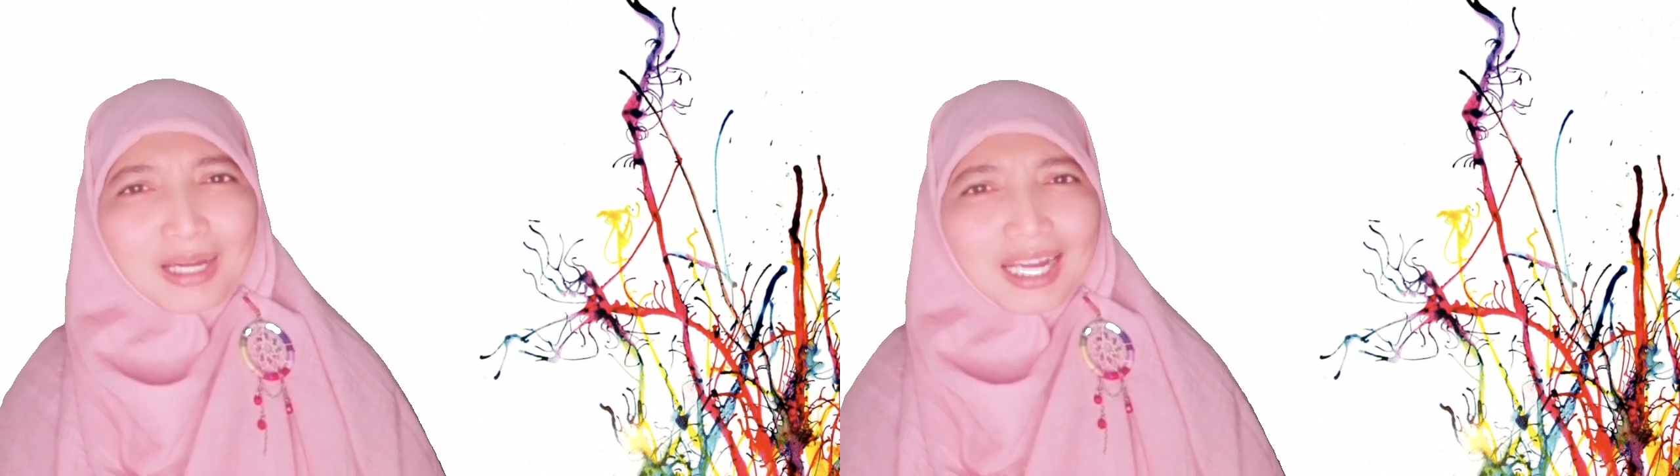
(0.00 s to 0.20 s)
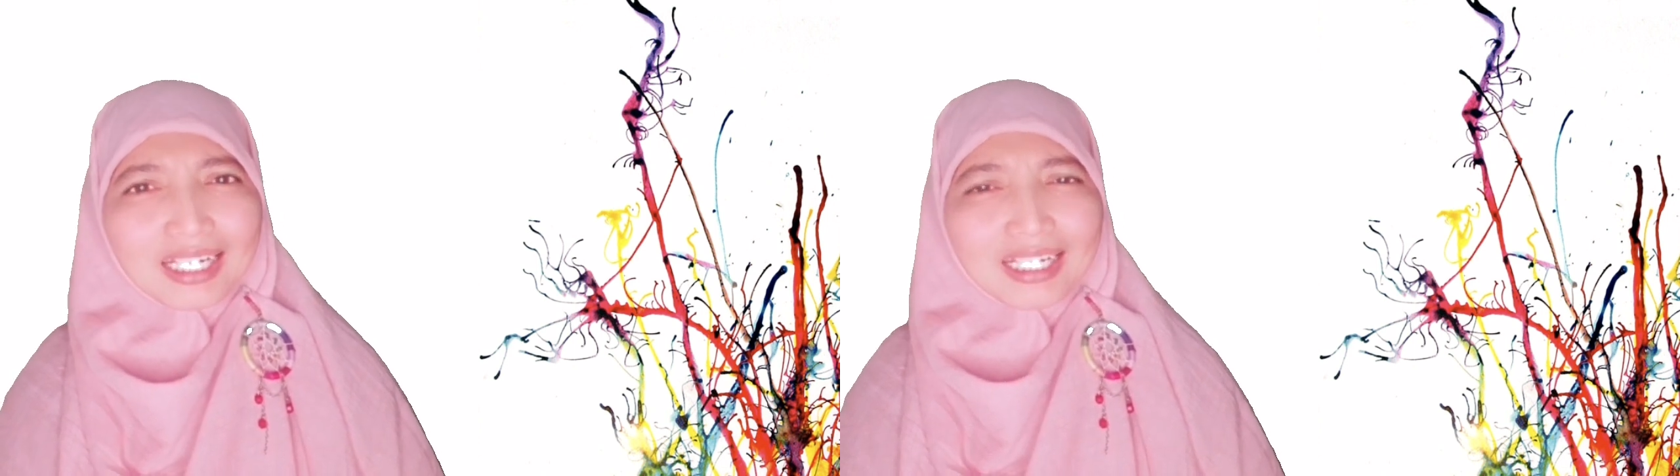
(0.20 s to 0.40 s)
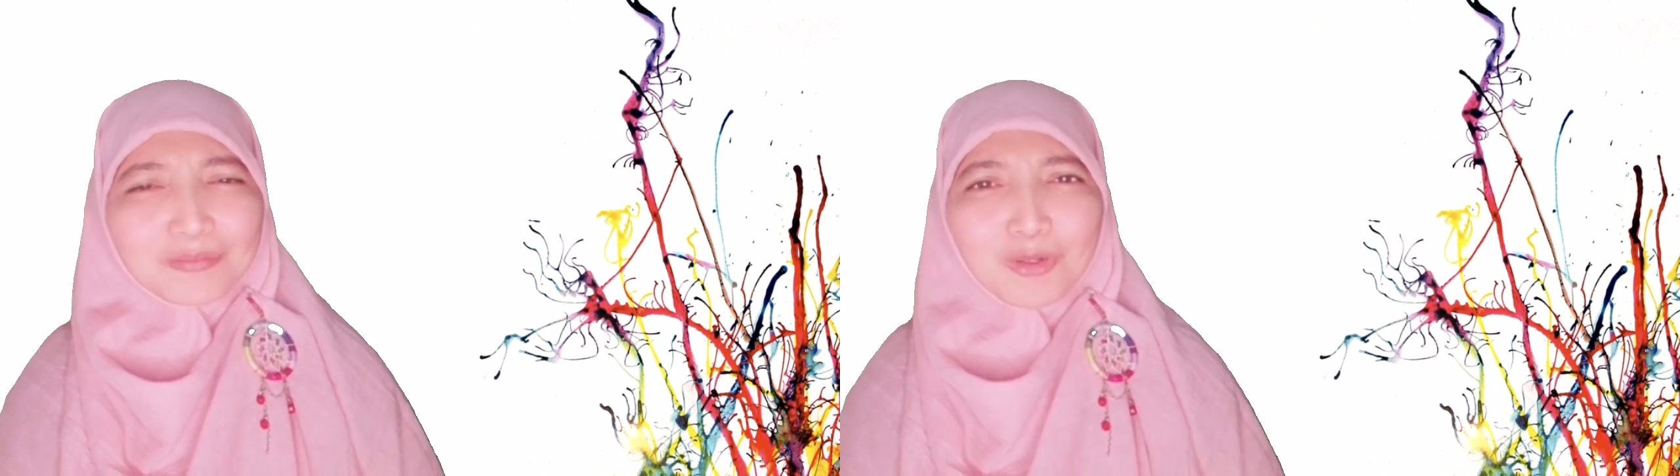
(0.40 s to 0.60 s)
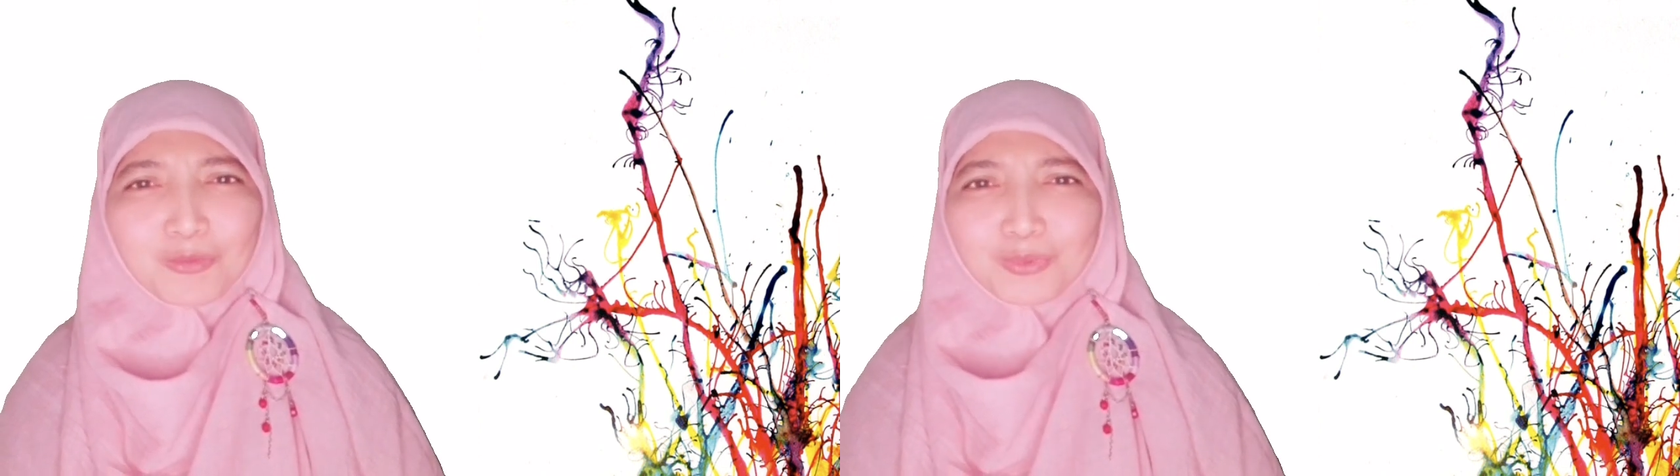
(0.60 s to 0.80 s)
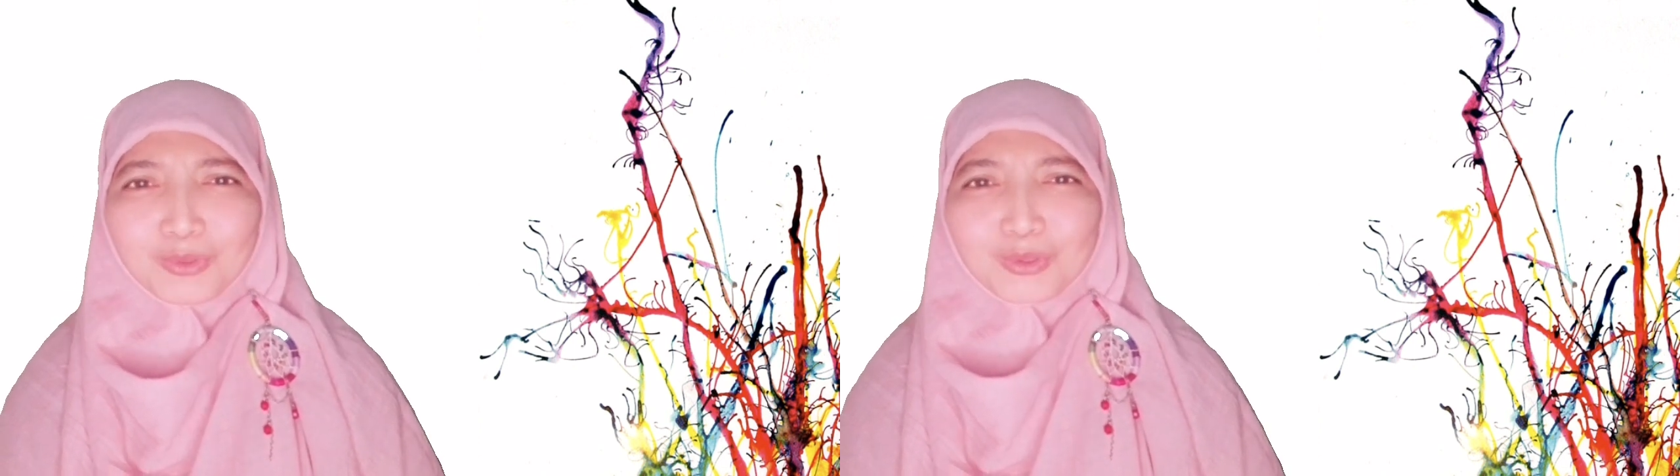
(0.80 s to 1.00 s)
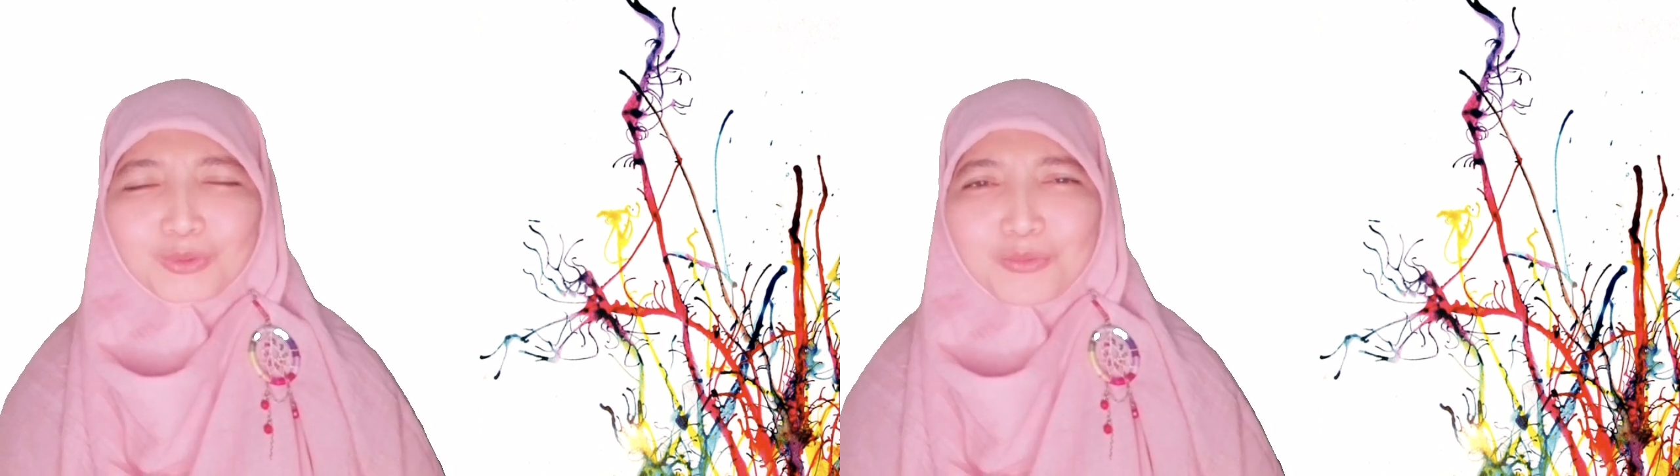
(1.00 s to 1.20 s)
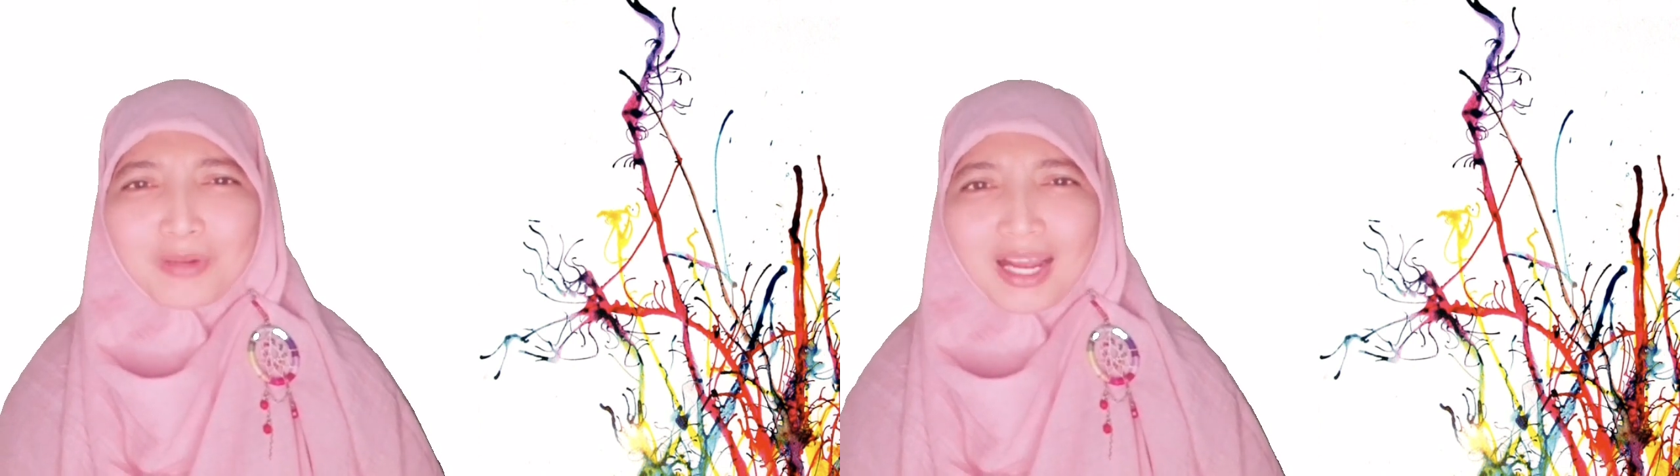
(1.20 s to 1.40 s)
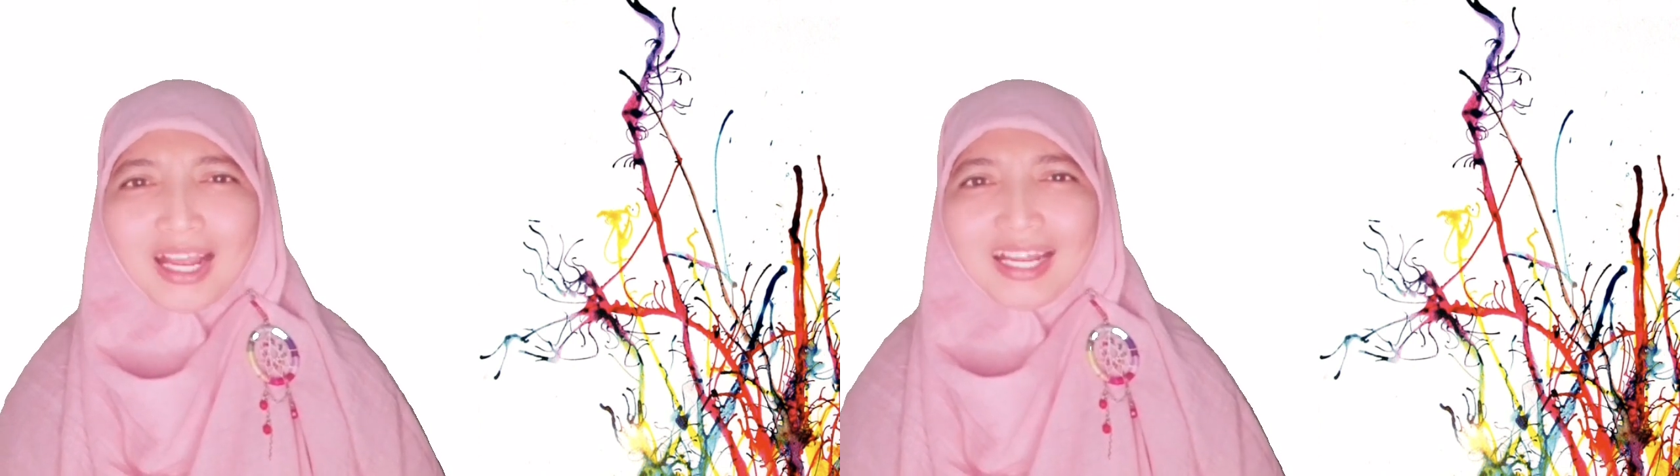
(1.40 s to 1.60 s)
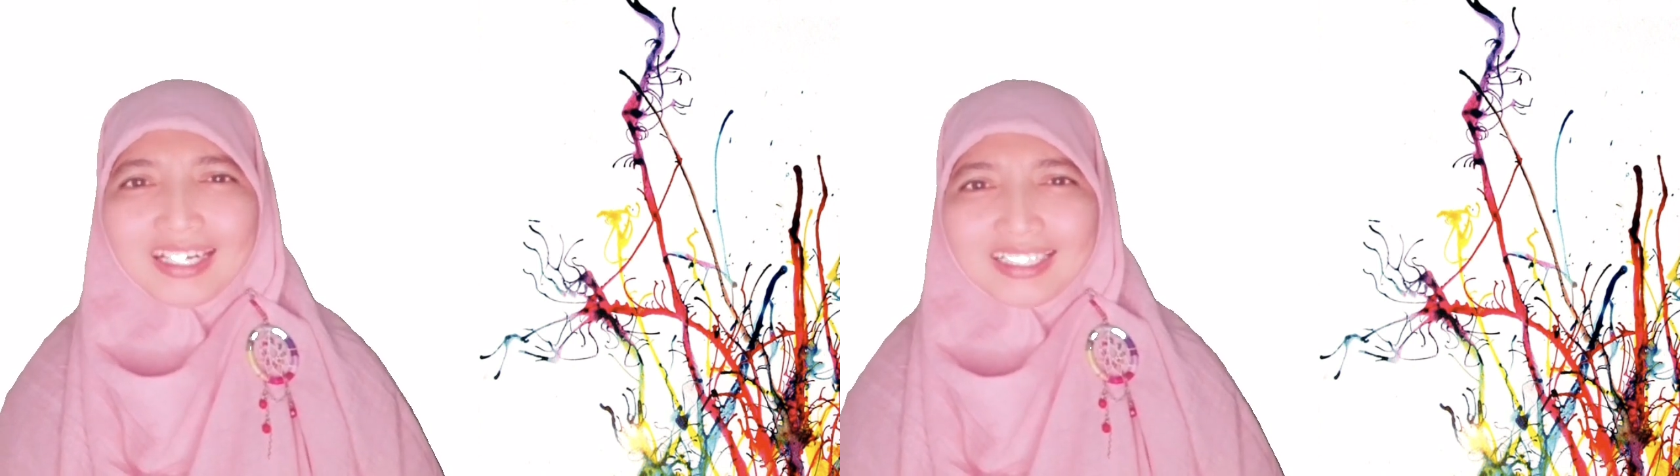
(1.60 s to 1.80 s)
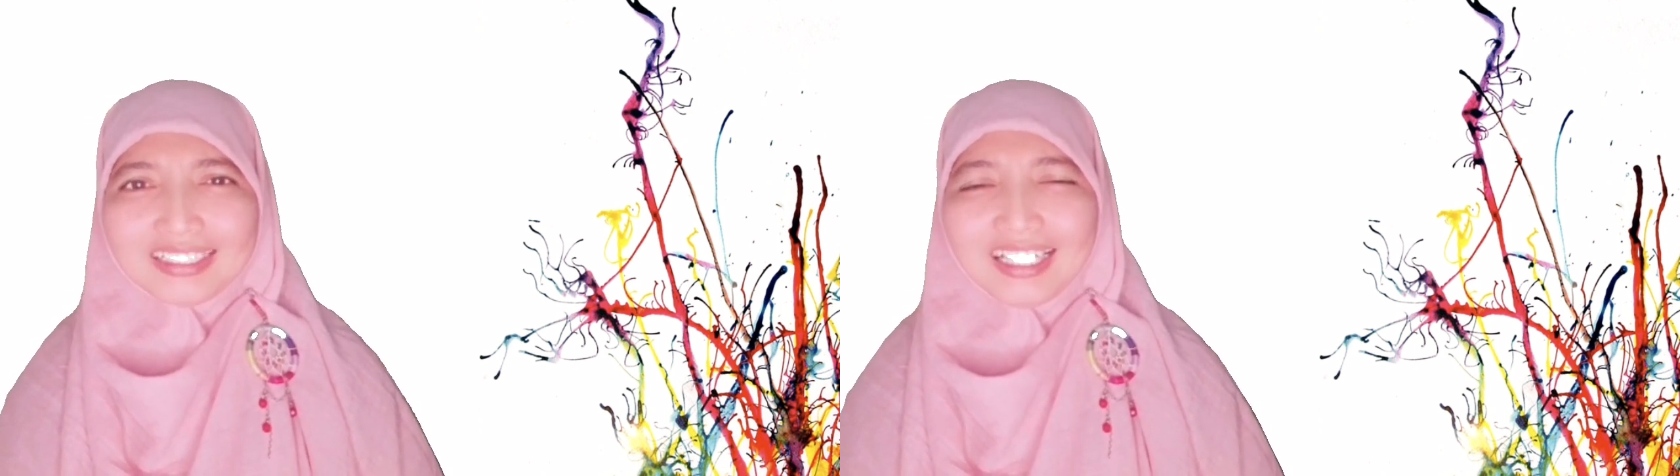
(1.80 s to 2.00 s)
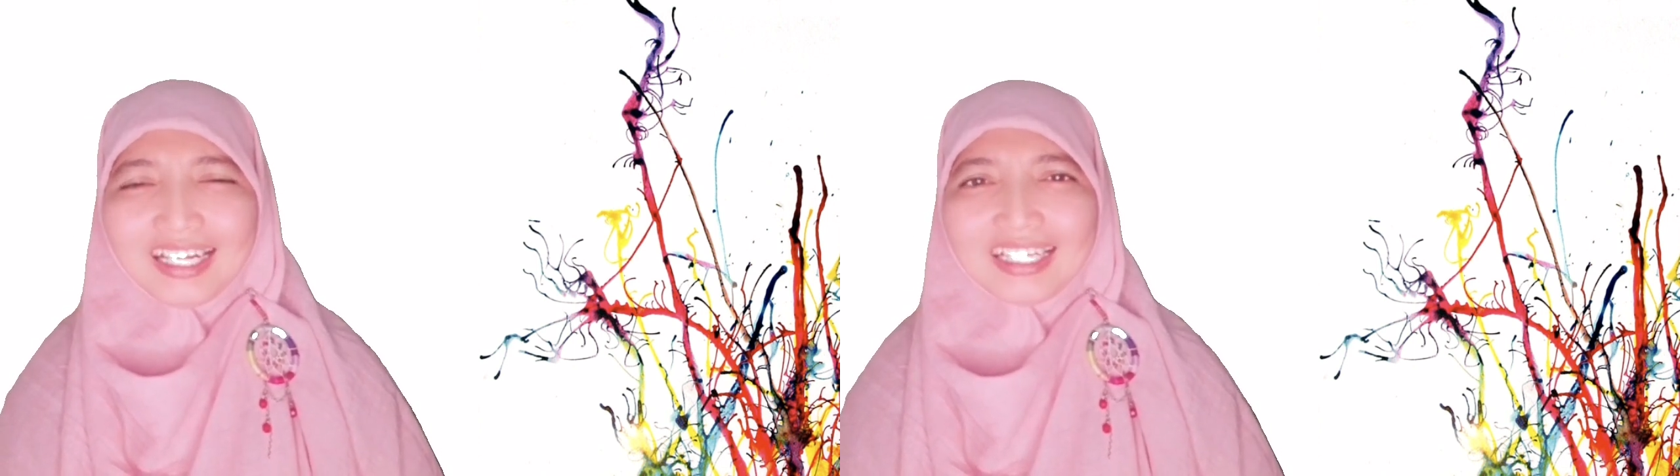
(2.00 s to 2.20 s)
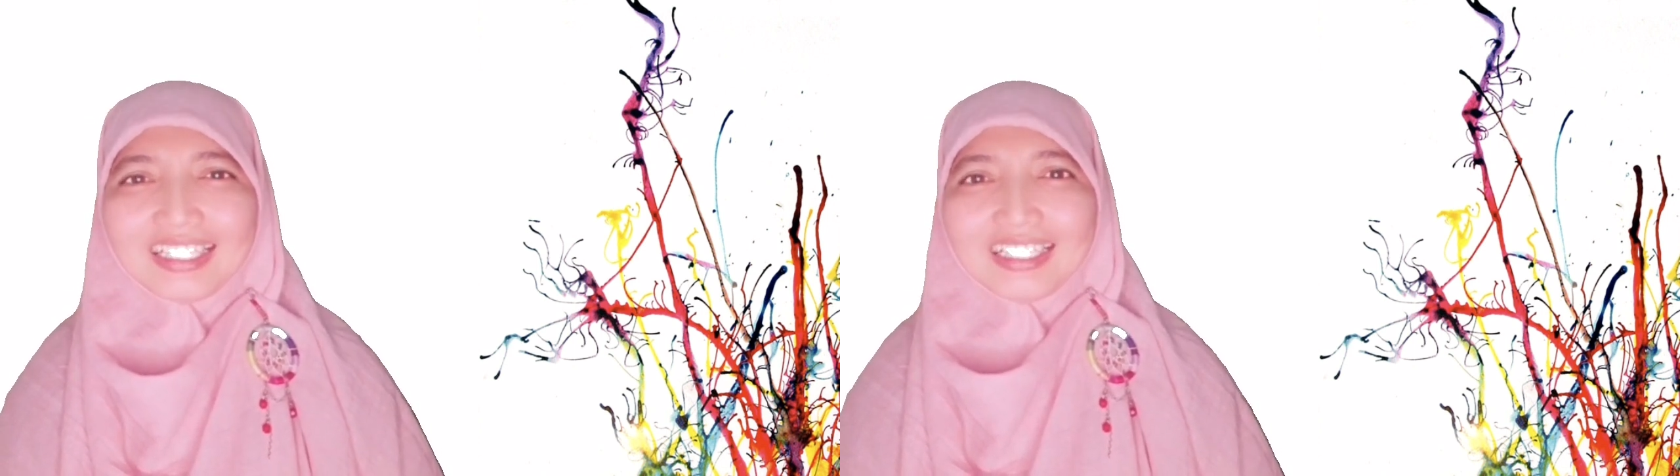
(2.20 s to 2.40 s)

makanan maupun rumah adatnya